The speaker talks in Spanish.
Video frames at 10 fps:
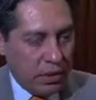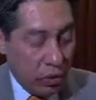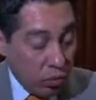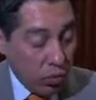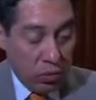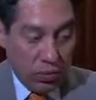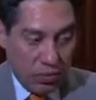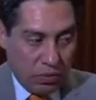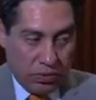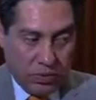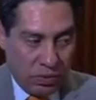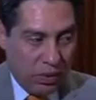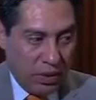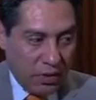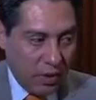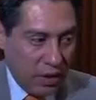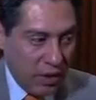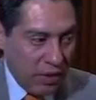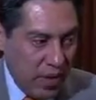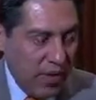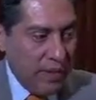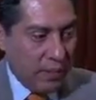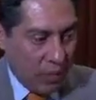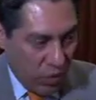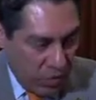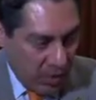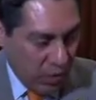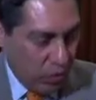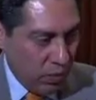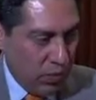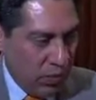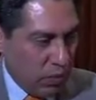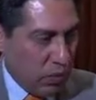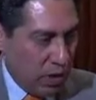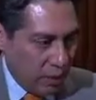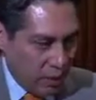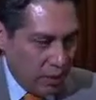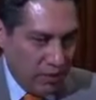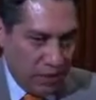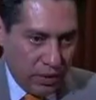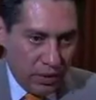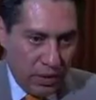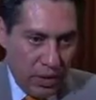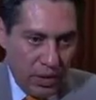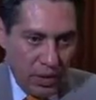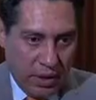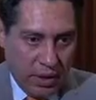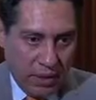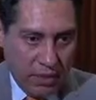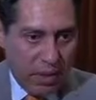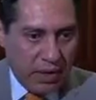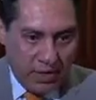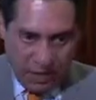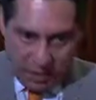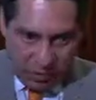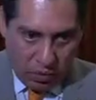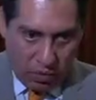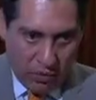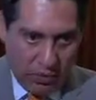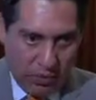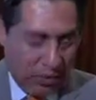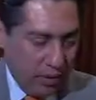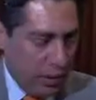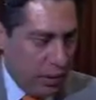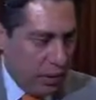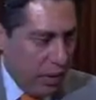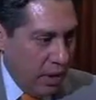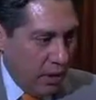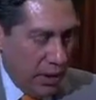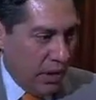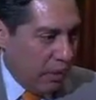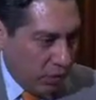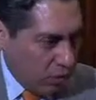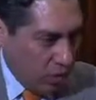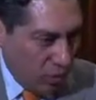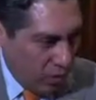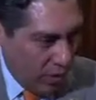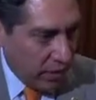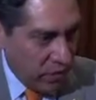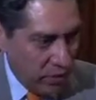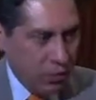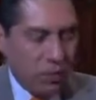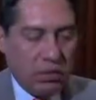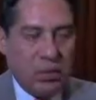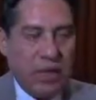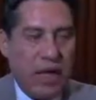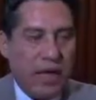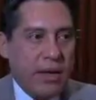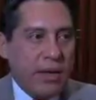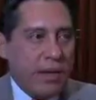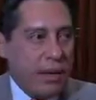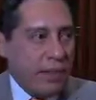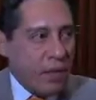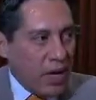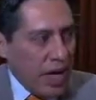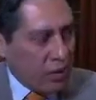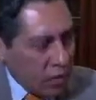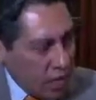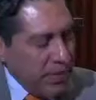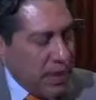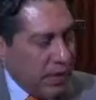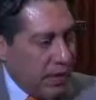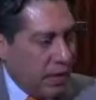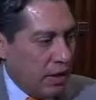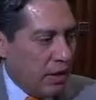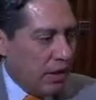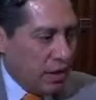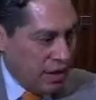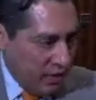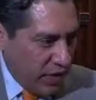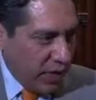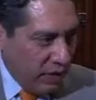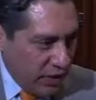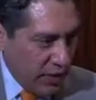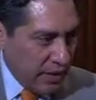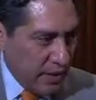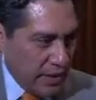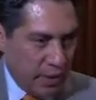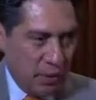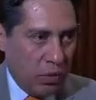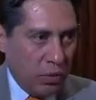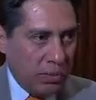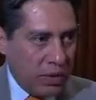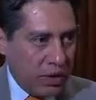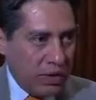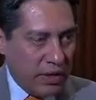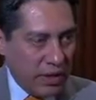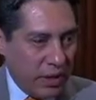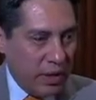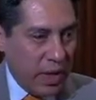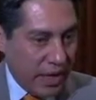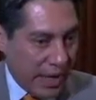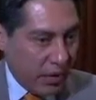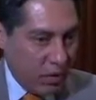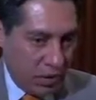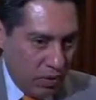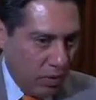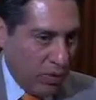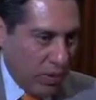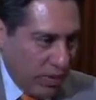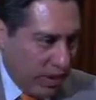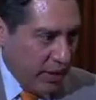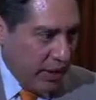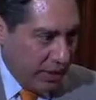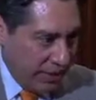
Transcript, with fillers: junto con los instrumentos internacionales, prohíbe el, uso de armas de fuego en manifestaciones y en eventos tumultuarios. Entonces, eh, ah, todavía hay que verificar detalles. Lo importante aquí es que ya hay algo sobre lo cual trabajar,